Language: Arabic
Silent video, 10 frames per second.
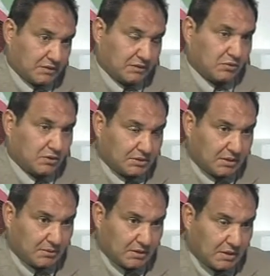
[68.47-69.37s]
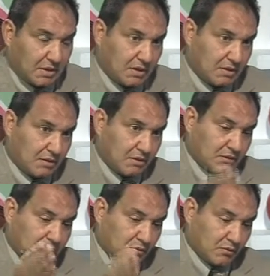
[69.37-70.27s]
ان هو يتعمل
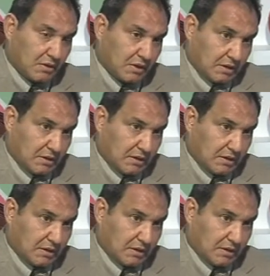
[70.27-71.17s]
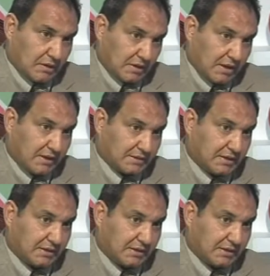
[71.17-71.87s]
آه، الجرح ده